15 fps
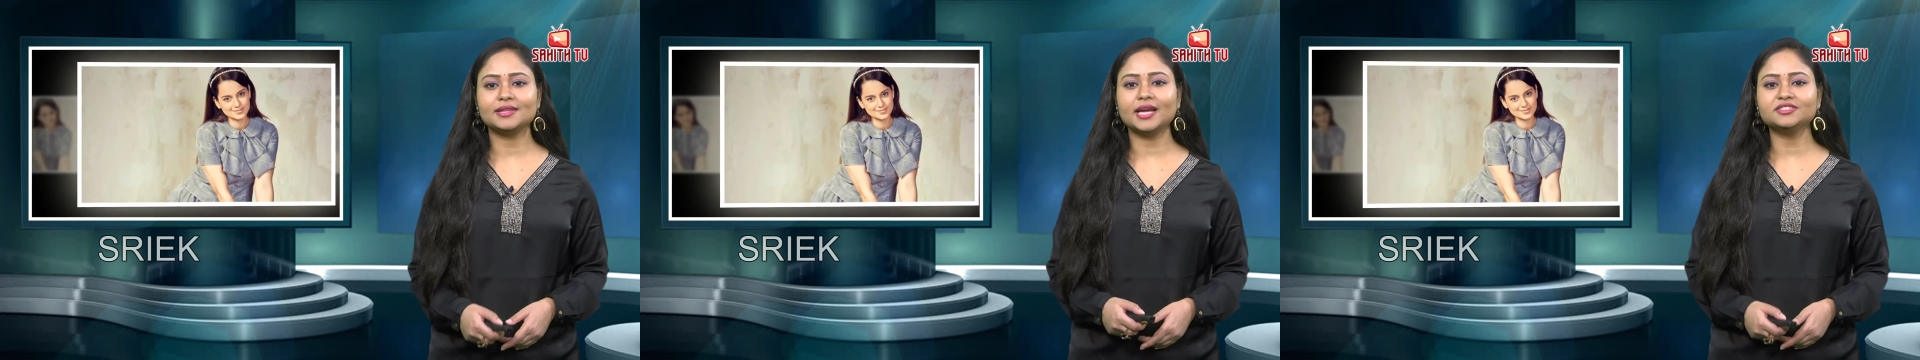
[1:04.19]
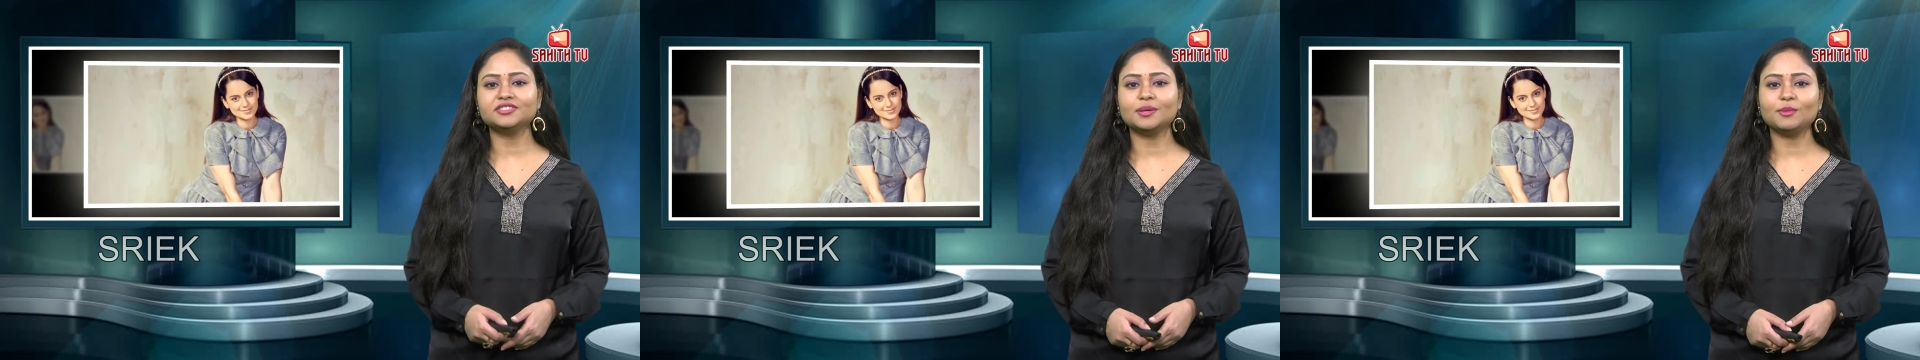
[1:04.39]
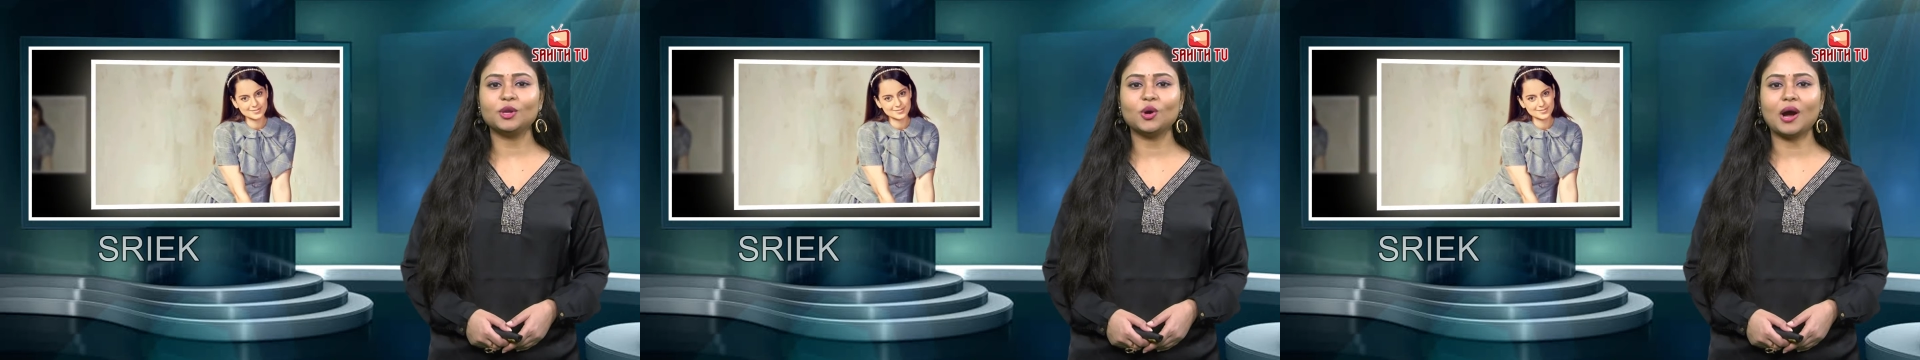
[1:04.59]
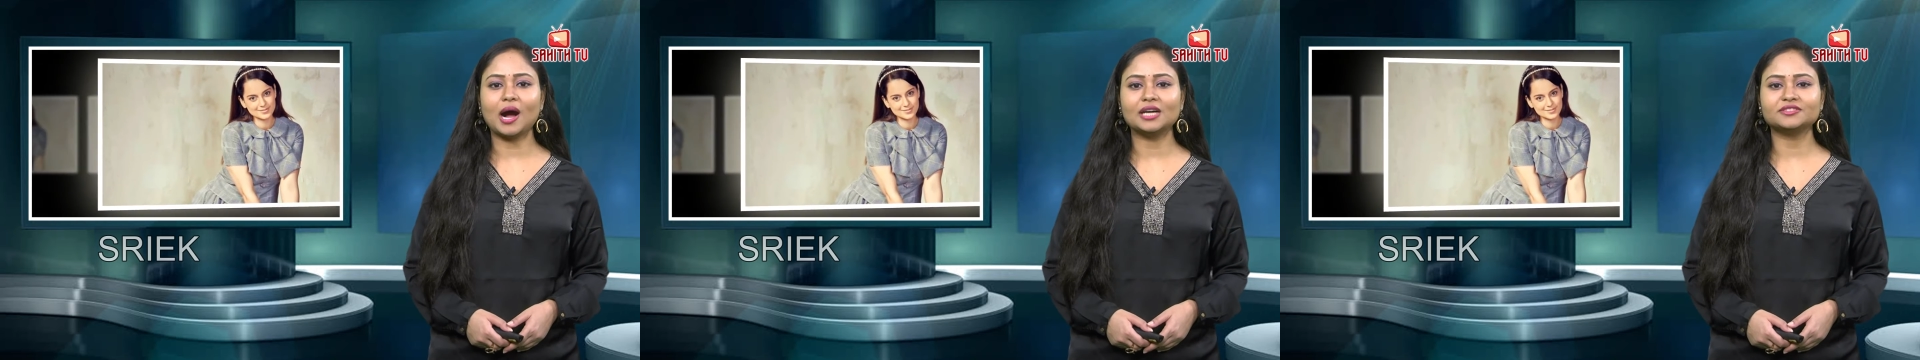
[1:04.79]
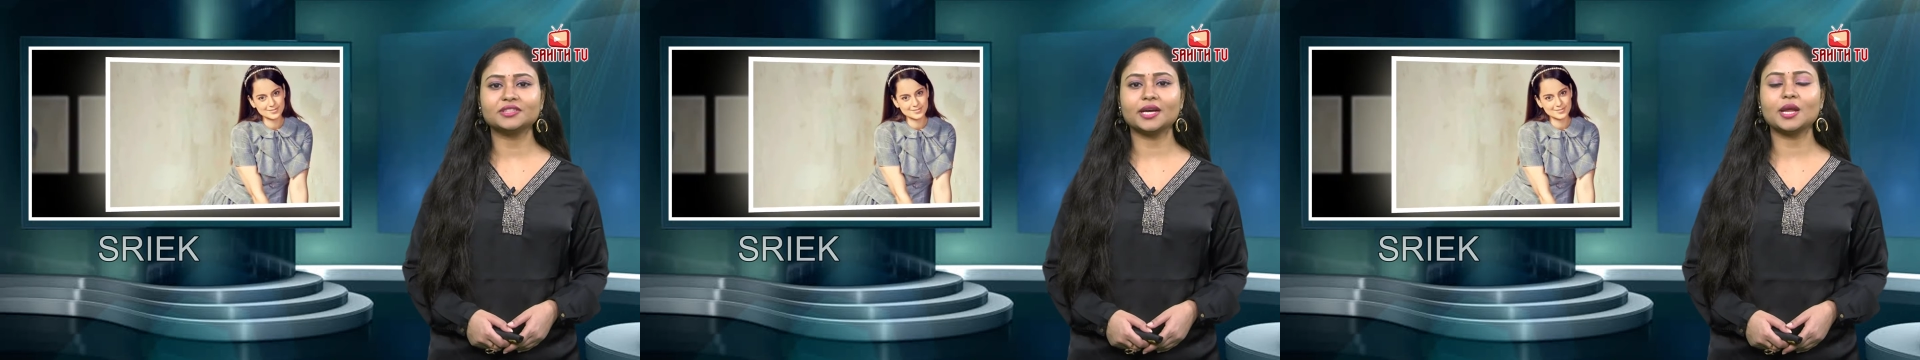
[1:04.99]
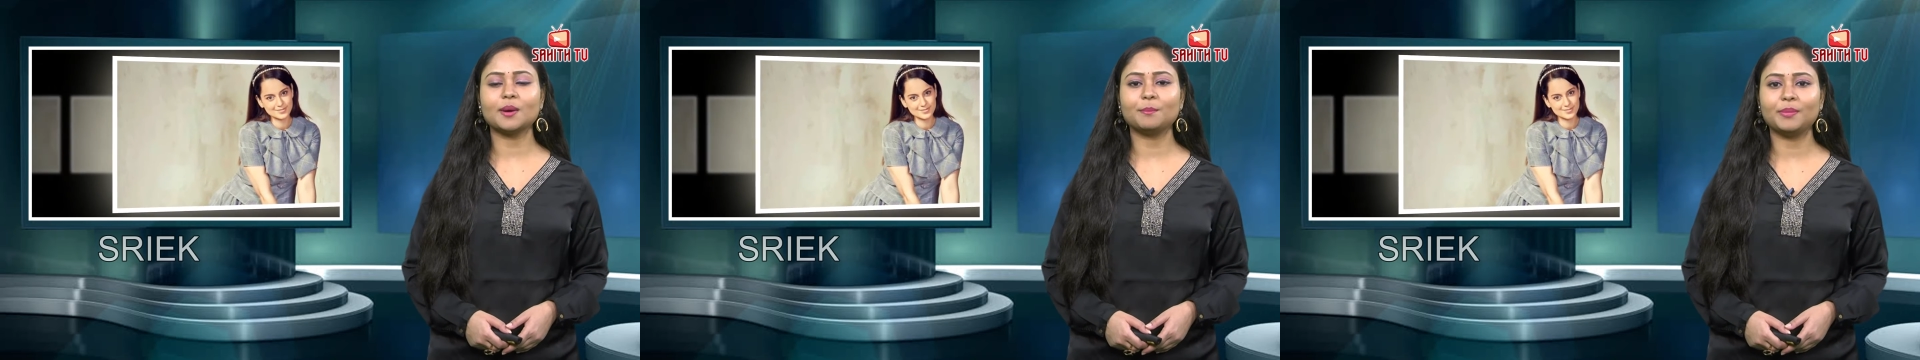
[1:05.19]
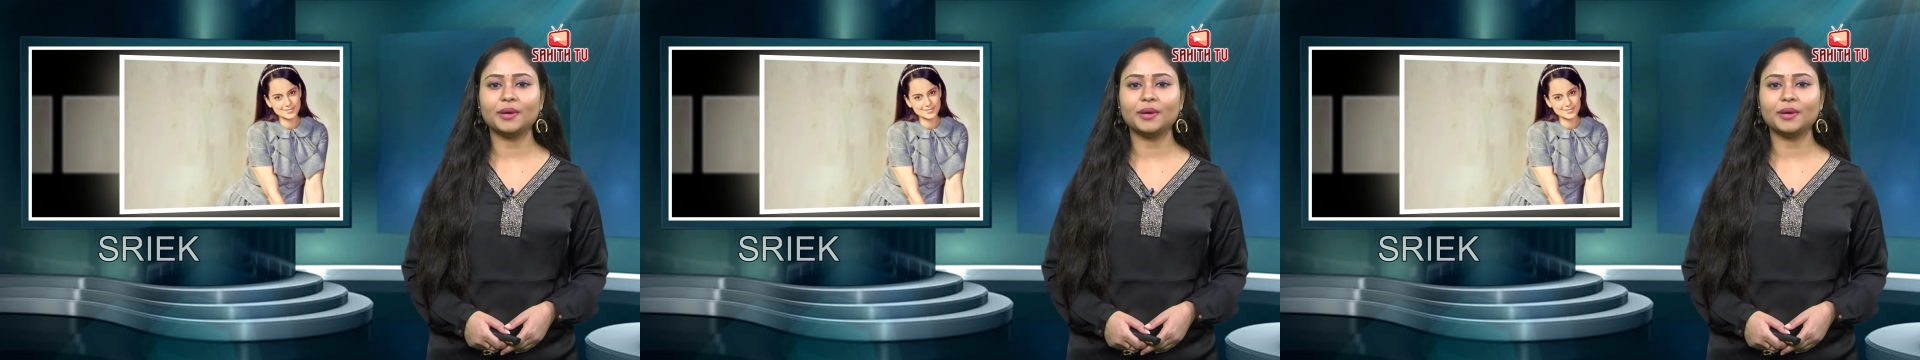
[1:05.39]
దేశంలో అసహనం